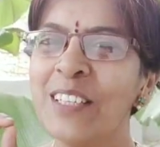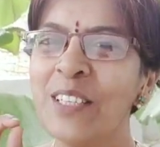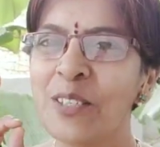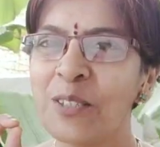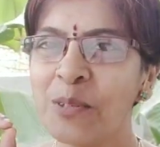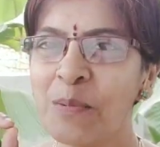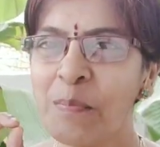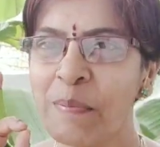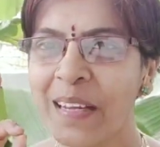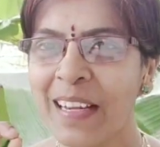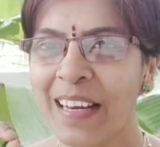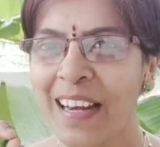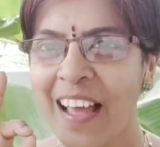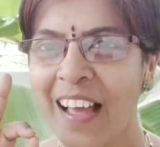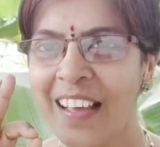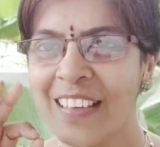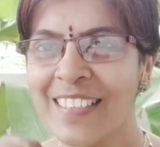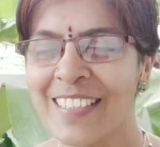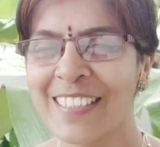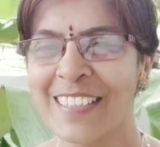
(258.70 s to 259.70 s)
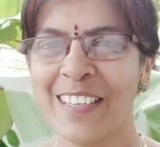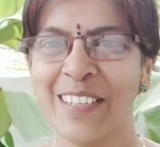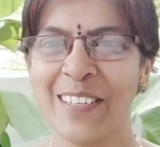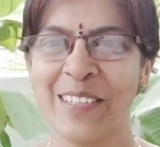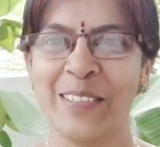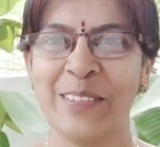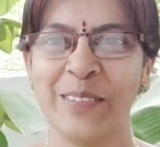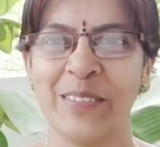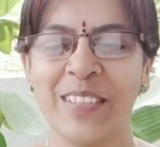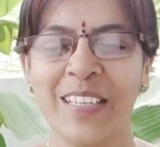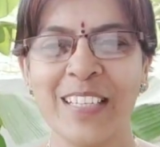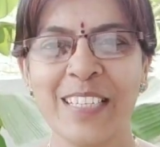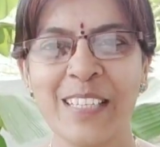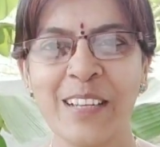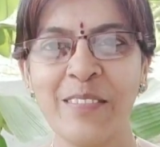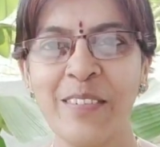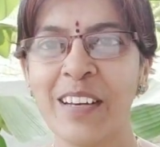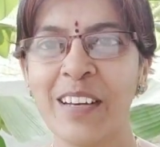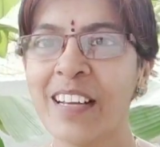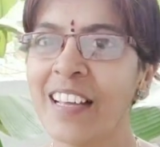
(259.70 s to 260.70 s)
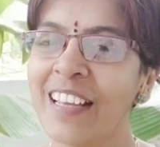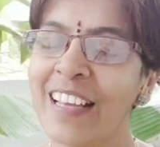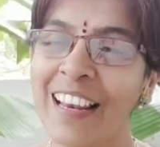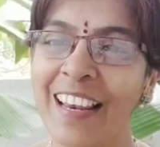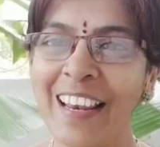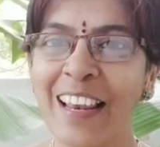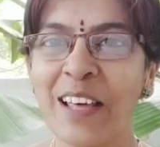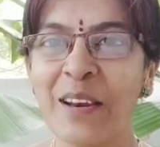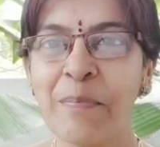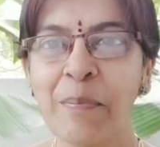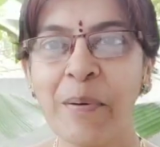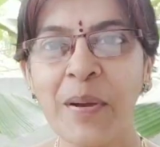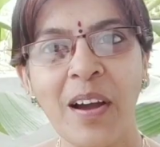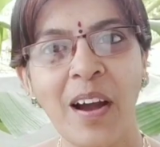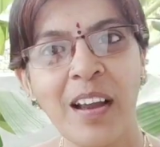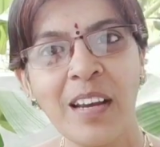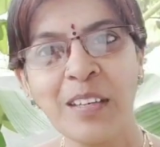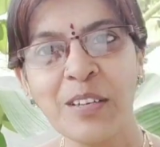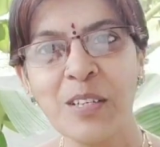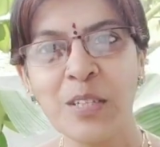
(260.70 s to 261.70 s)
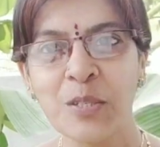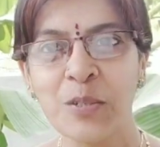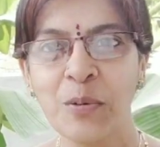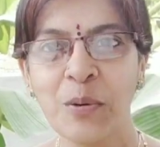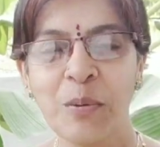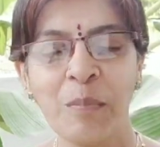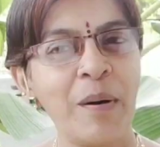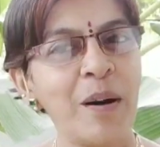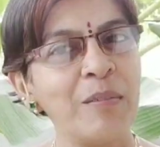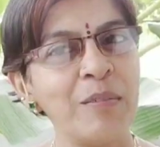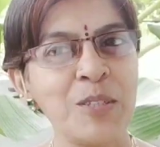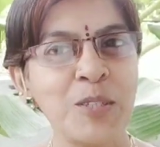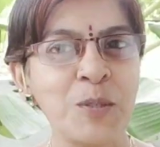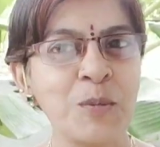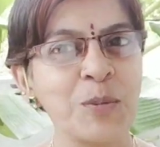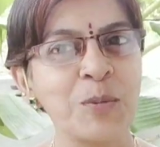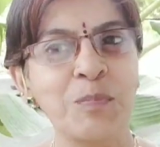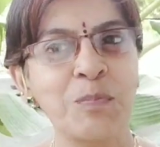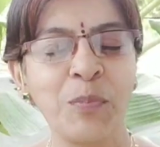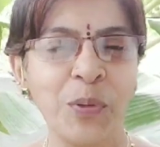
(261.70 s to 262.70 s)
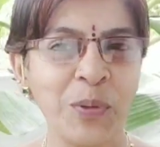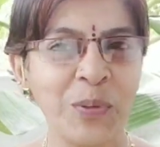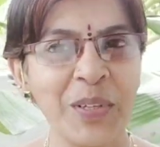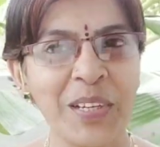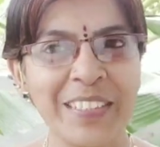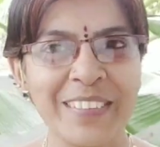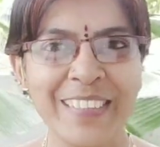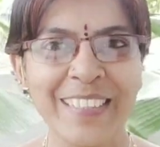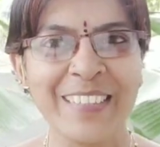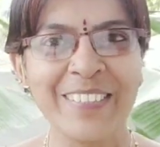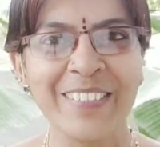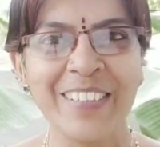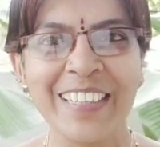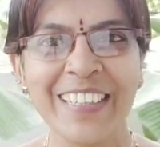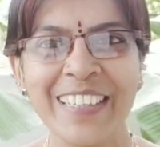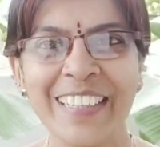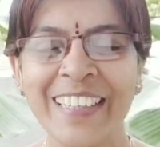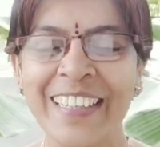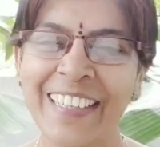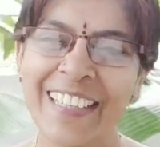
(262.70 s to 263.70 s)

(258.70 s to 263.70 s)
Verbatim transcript: சூப்பு கிளாஸாக இருக்கும் என்ன சொல்லுவாங்க எல்லோரும் போய் ஆளுக்கு ஒரு சூப் பவுலும் ஸ்பூனும் எடுத்துகிட்டு வாங்க